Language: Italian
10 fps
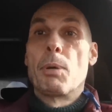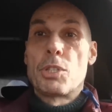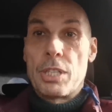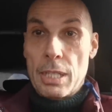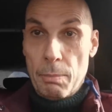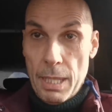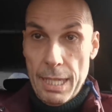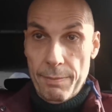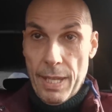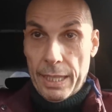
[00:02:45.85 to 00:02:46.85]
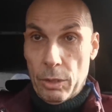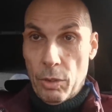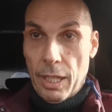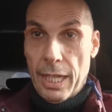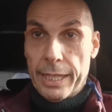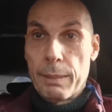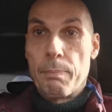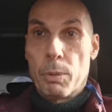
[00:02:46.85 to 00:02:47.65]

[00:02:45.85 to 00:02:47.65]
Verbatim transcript: Possibile, ha detto Allegri,